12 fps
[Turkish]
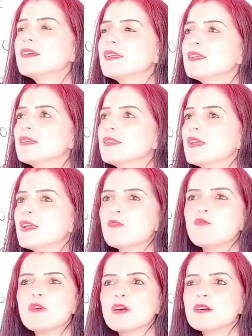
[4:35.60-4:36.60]
I
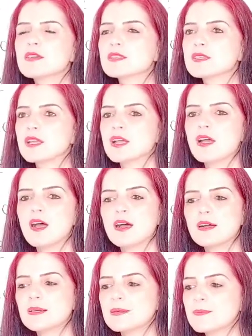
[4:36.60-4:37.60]
was
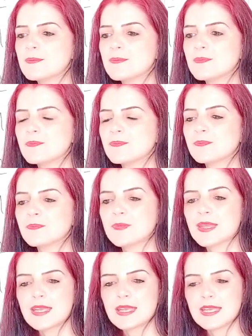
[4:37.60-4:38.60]
um,
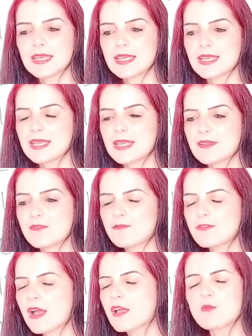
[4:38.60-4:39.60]

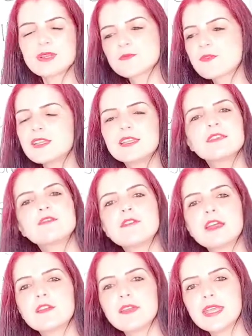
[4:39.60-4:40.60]
eh, I was feeling
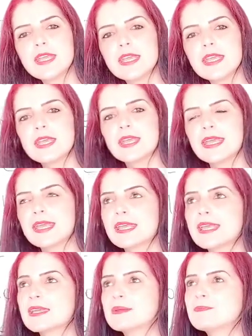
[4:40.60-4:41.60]
very
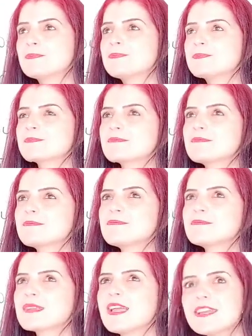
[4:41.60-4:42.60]
um,
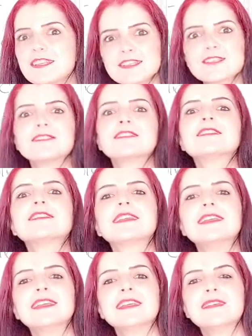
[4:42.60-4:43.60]

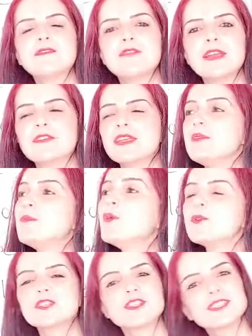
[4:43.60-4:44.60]
excellently, very
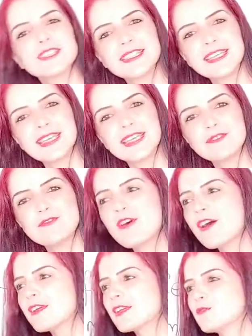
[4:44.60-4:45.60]
emotionally
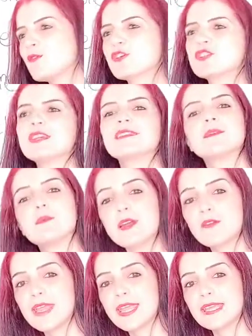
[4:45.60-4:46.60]
while watching the
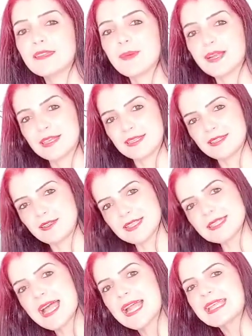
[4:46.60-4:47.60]
parade. Bak
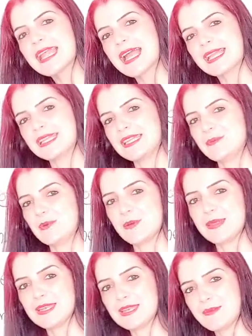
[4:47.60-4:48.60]
izlerken
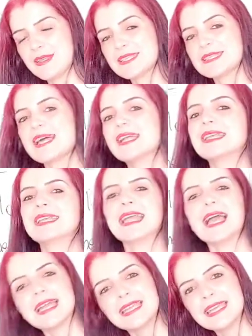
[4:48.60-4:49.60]
yapabilirim.
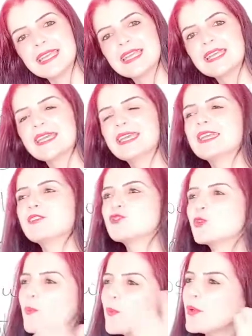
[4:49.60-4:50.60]
İzlerken e,
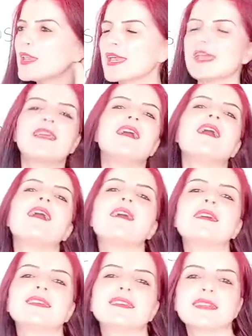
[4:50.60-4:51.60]
çok böyle
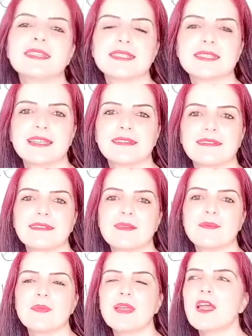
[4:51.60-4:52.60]
harika
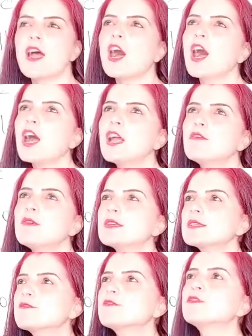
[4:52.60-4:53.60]
hissettim. I
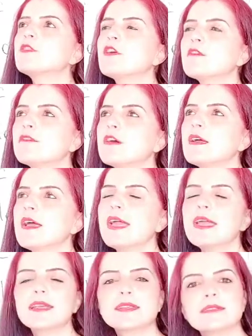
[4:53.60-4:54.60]
was full of
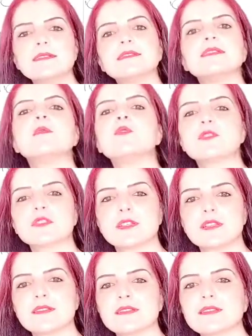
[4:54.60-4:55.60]
excellent
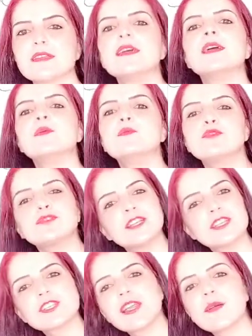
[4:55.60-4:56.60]
emotions.
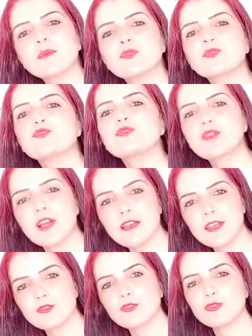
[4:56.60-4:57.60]
Muhteşem
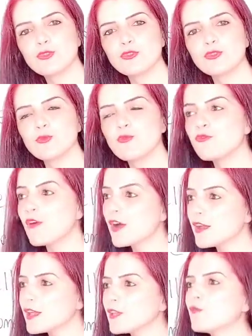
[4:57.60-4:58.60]
duygularla doluydum
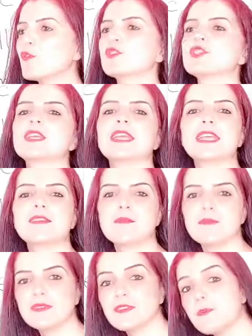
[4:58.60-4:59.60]
while watching
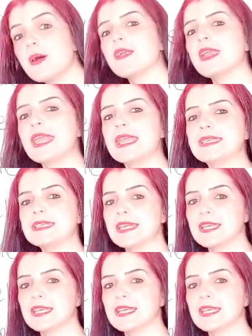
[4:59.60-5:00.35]
the parade.